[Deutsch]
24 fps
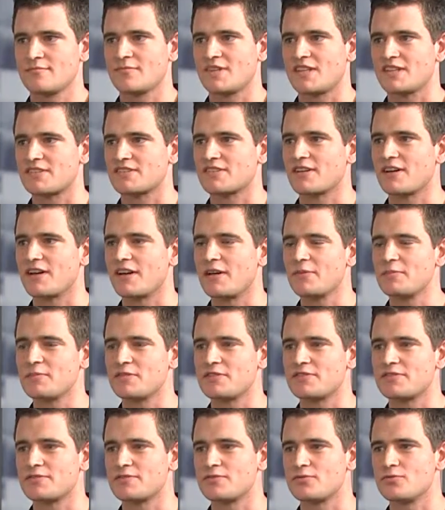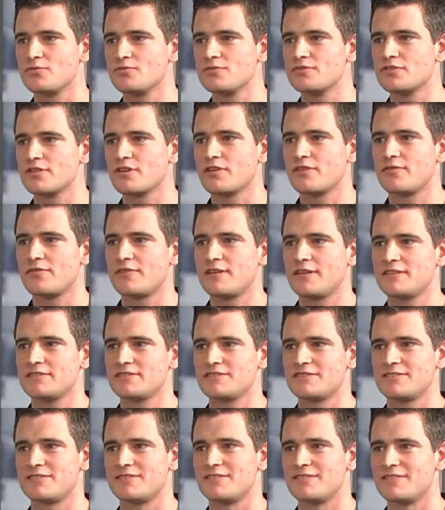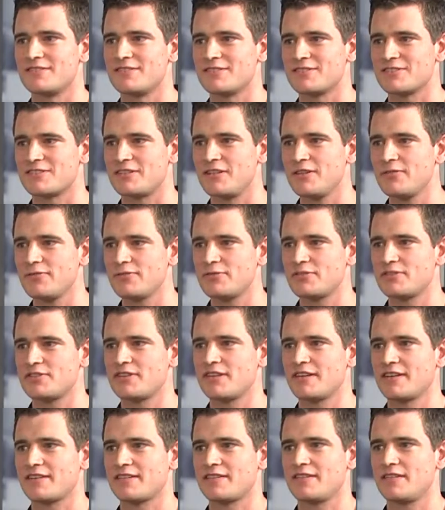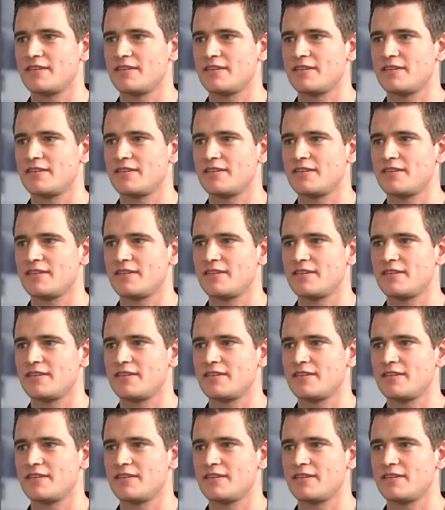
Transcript: Das Geheimnis von unserer Pflanze, das liegt versteckt